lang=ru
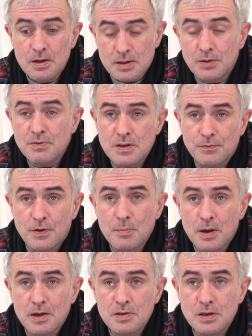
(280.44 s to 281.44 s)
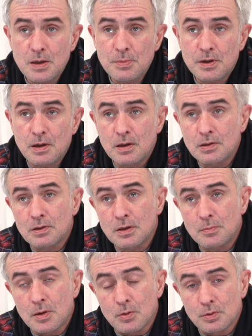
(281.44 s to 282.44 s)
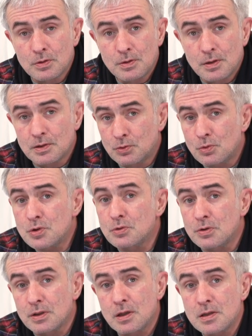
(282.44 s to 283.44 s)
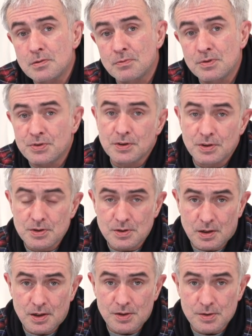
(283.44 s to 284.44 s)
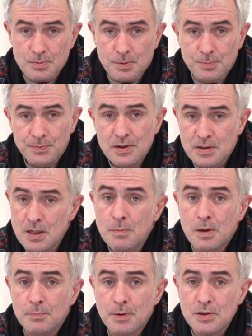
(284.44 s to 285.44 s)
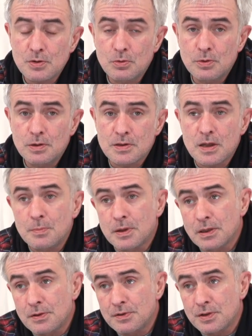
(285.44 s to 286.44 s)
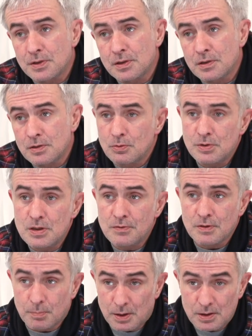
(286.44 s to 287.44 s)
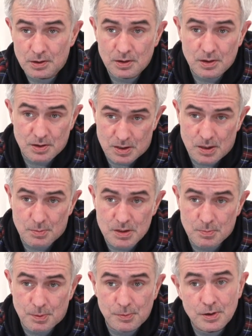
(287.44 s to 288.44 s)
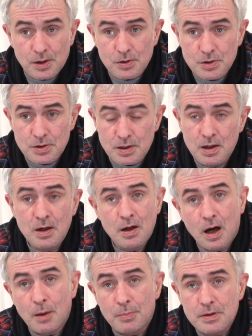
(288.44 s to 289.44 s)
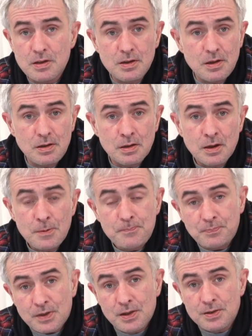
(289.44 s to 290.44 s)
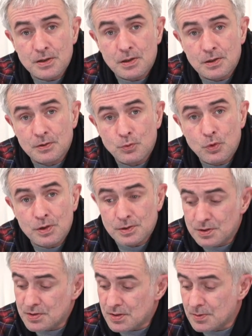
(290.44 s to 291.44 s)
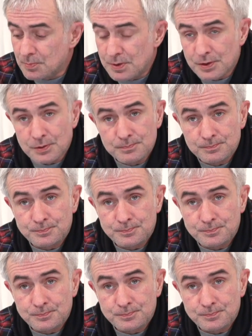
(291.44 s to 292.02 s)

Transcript: Соответственно, фармакодинамика – это наоборот. Это то, что лекарство делает с организмом. Самое простое, самое, наверное, интуитивно понятное и самое запоминающееся определение – этих двух дисциплин.